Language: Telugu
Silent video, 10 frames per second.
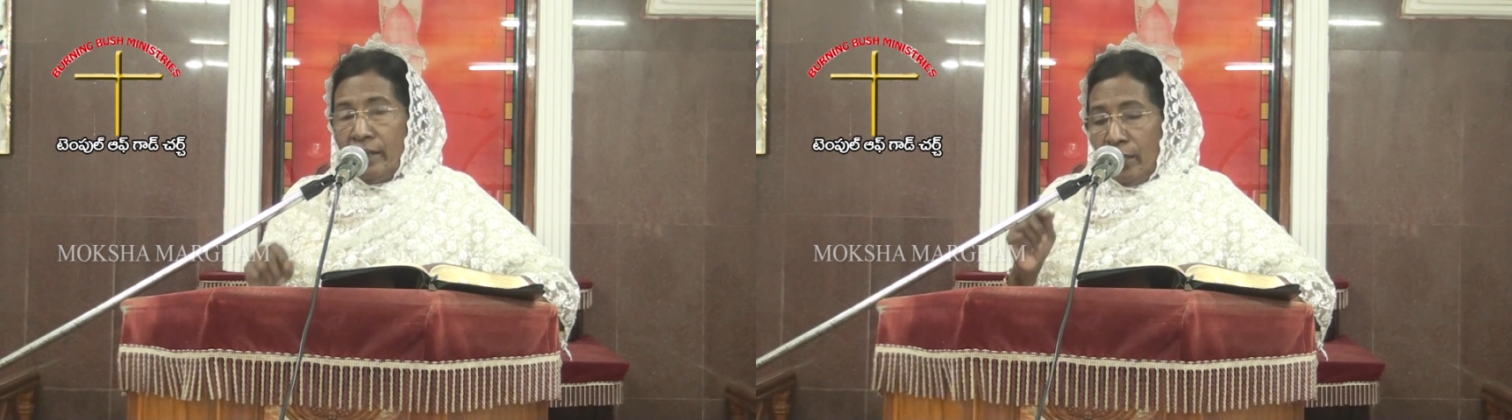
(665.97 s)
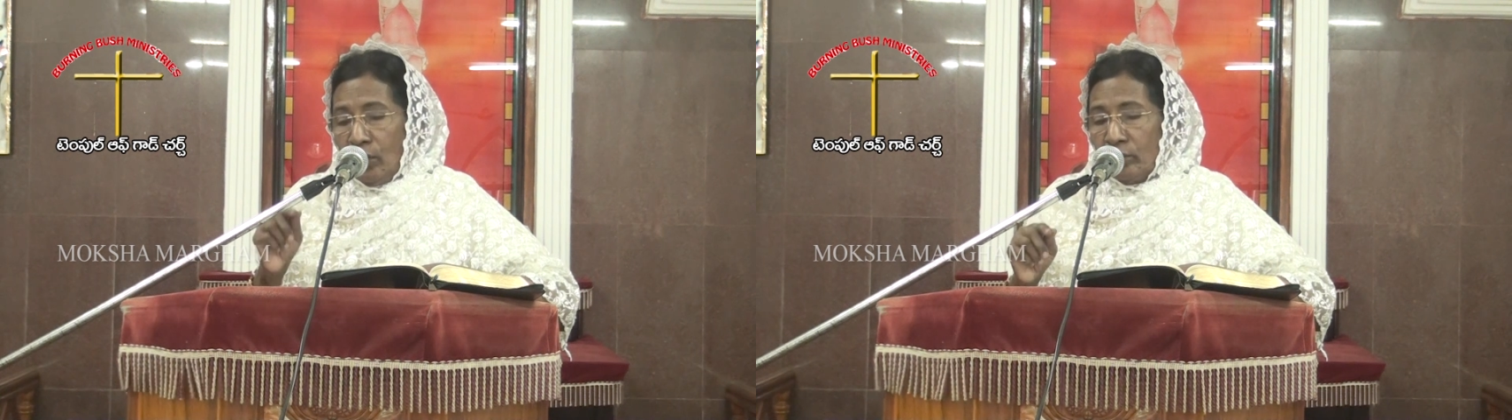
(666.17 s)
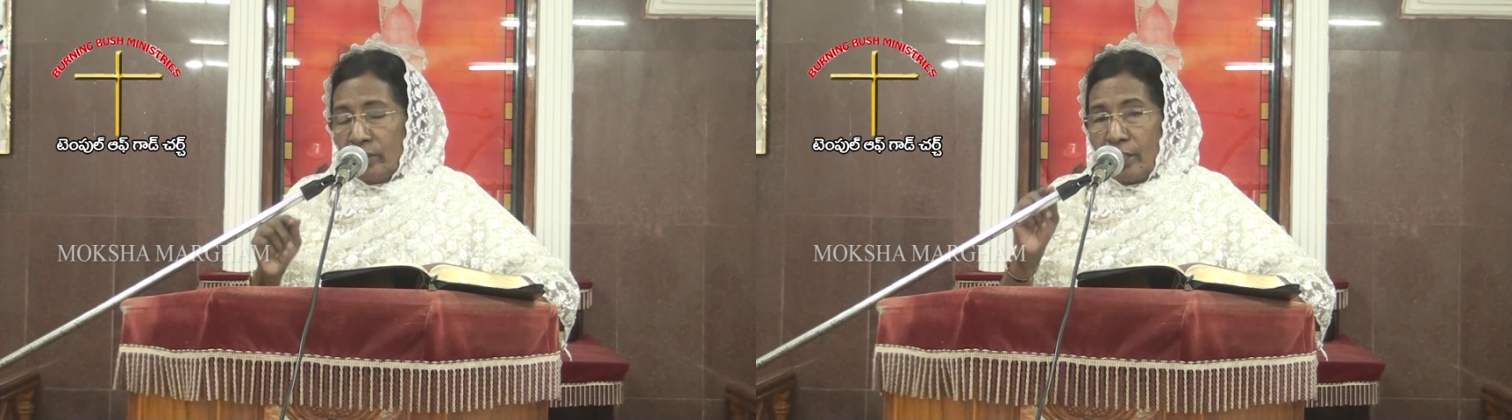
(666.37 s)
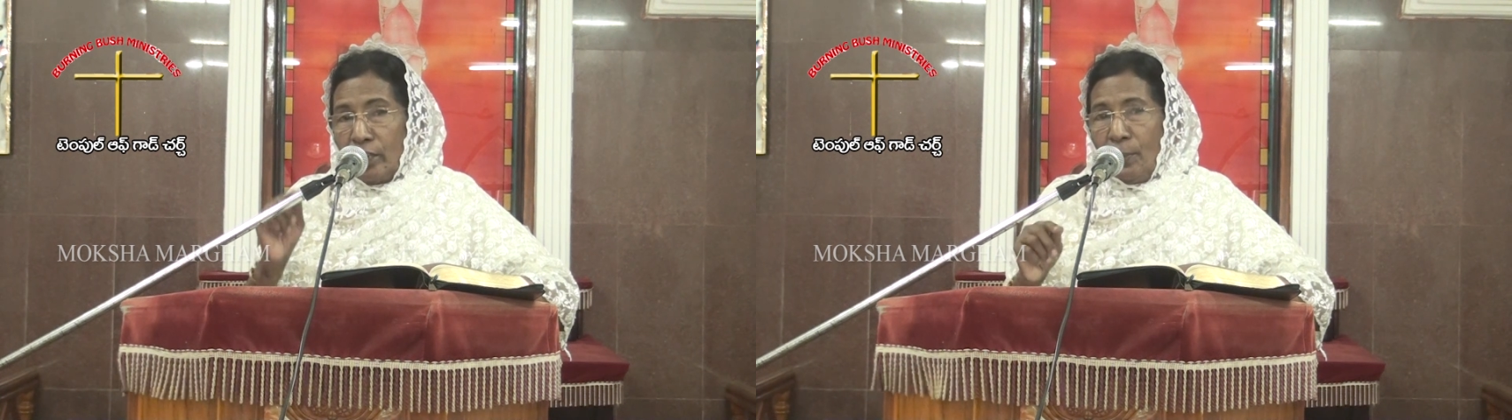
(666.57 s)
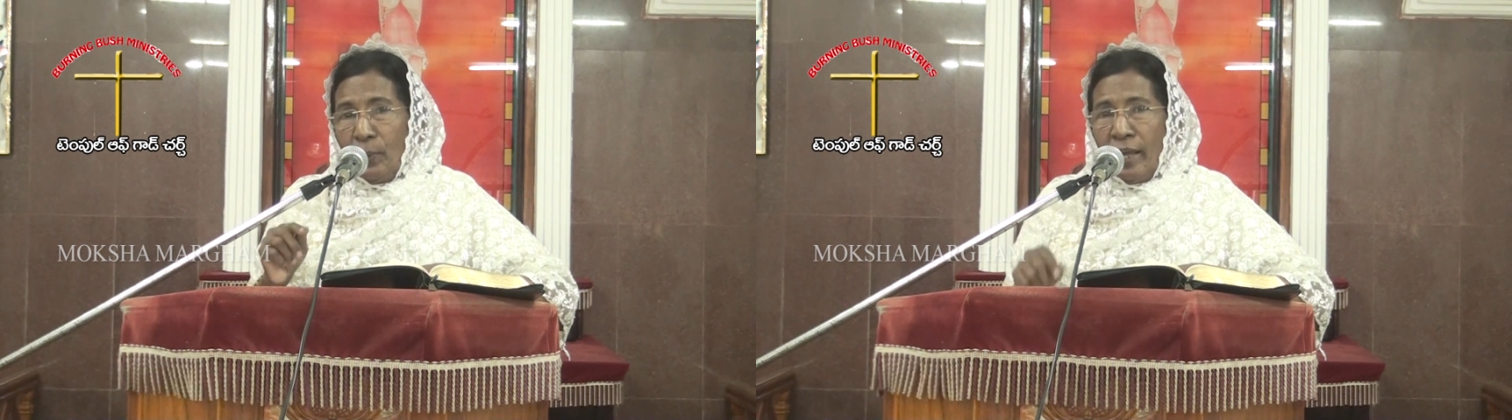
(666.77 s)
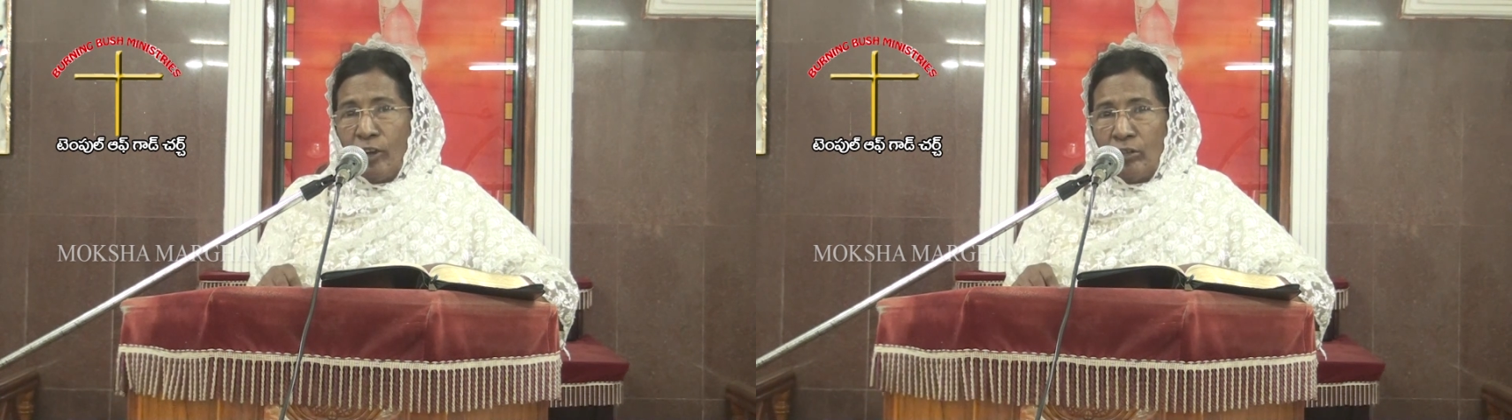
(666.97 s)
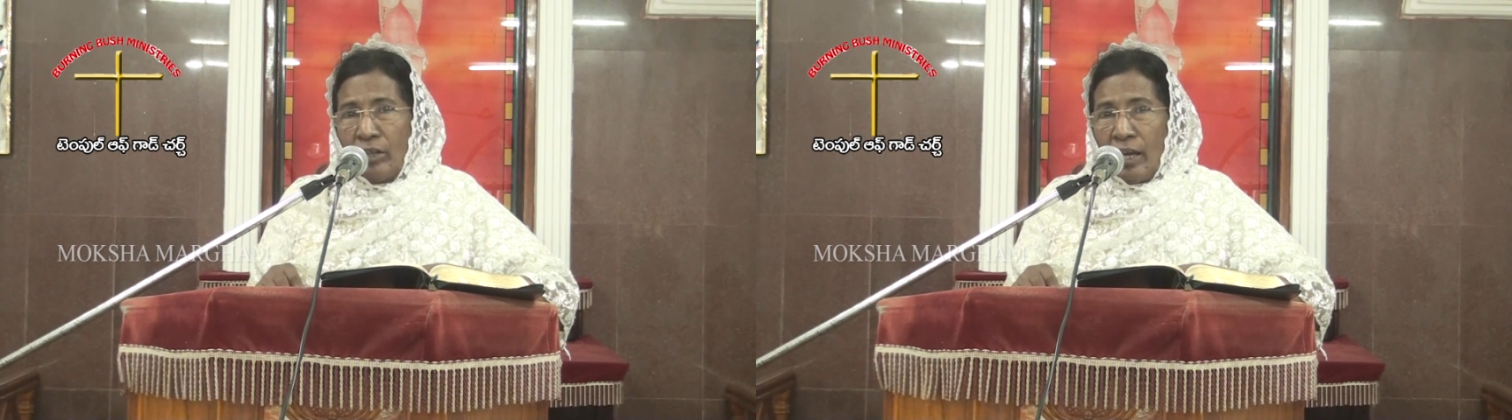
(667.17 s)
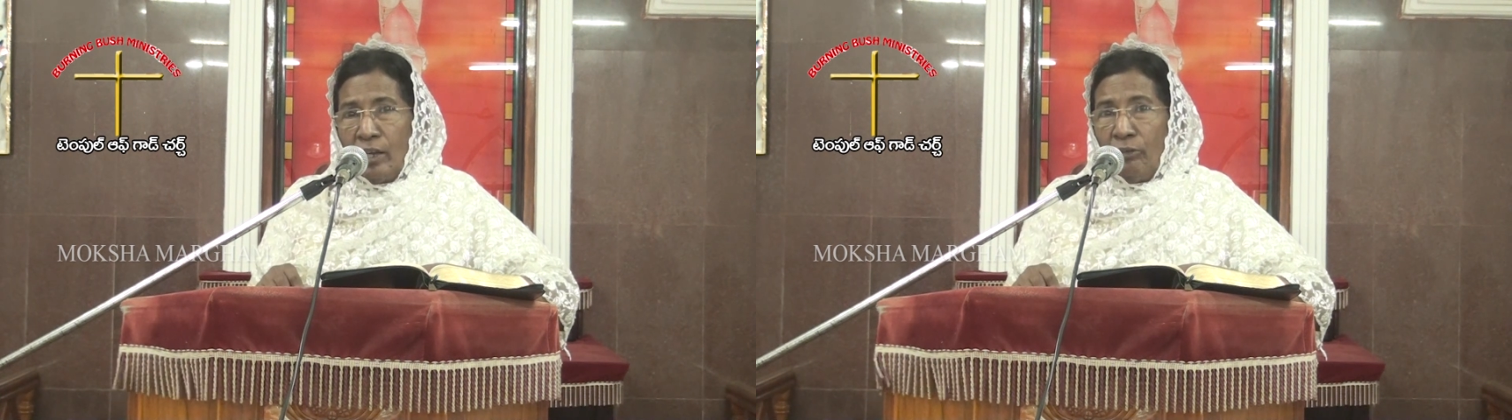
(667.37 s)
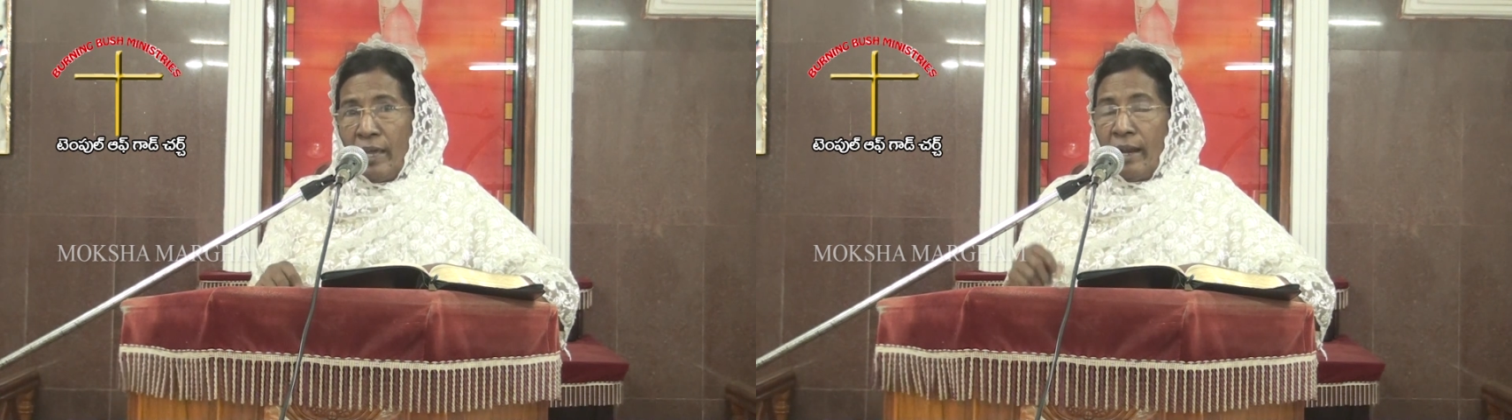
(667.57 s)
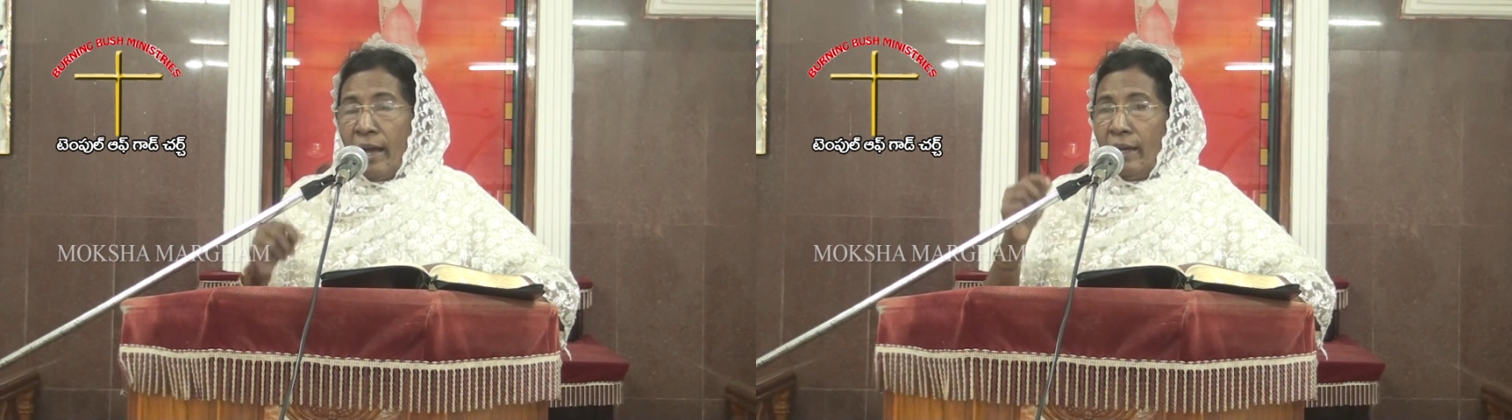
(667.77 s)
నీలో తగ్గింపు లేకుండా నువ్వు
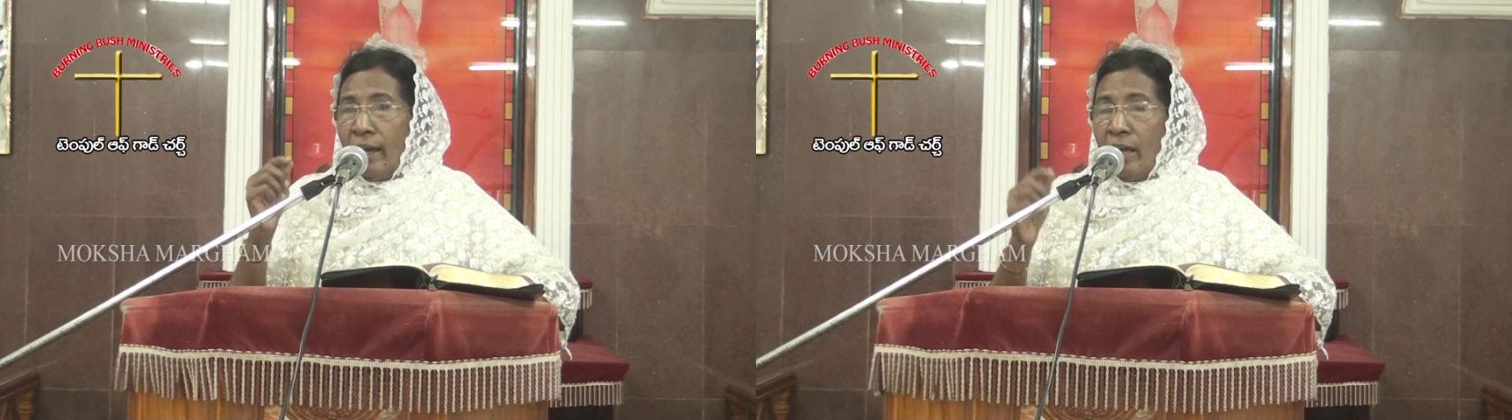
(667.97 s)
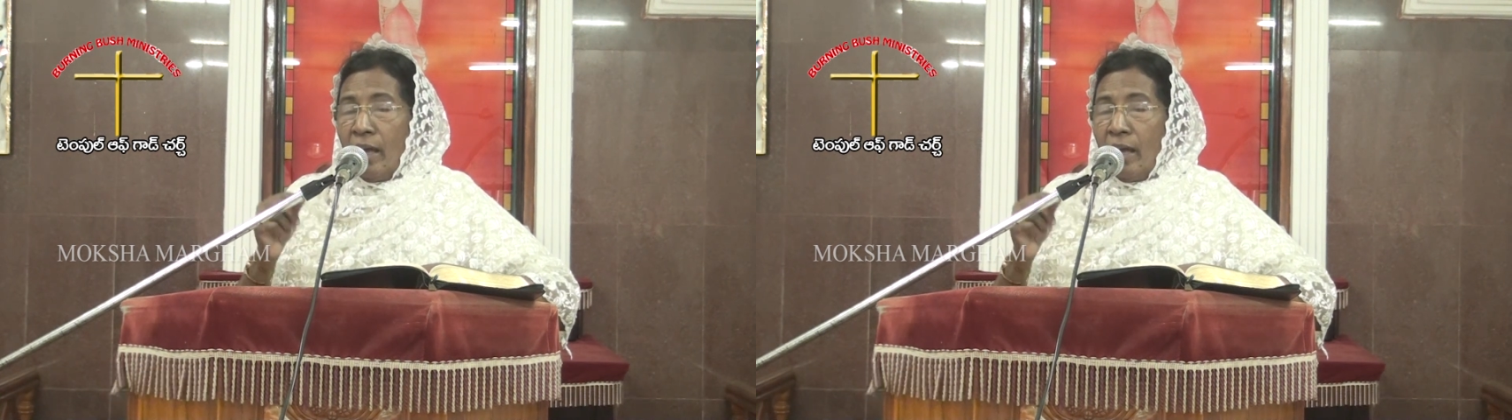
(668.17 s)
ఎలాగా